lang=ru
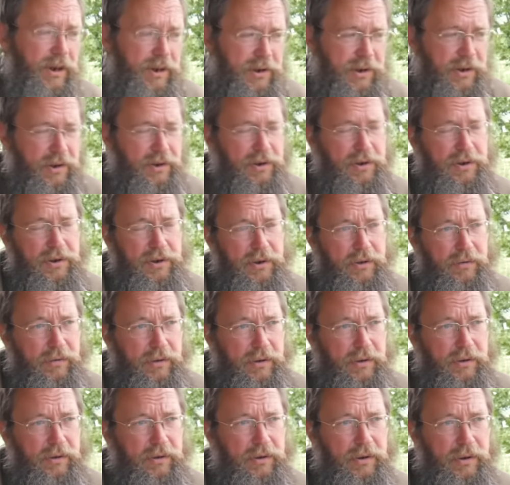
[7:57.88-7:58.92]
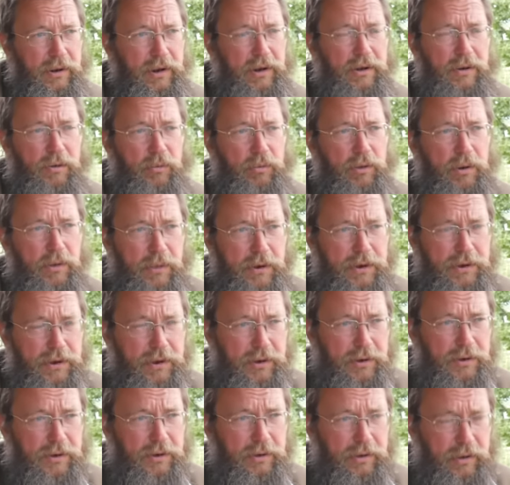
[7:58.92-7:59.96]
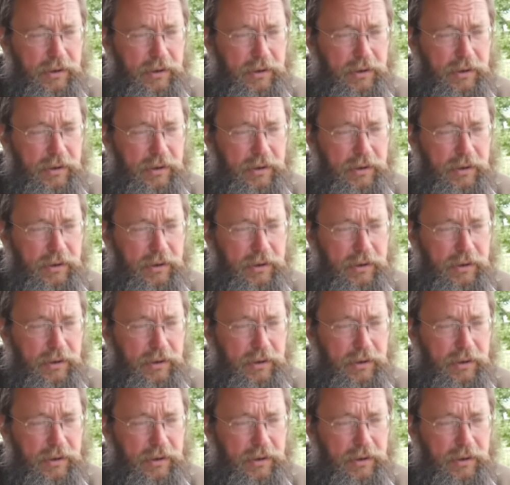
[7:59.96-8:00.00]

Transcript: хозяйства создавать. Не надо никуда обращаться.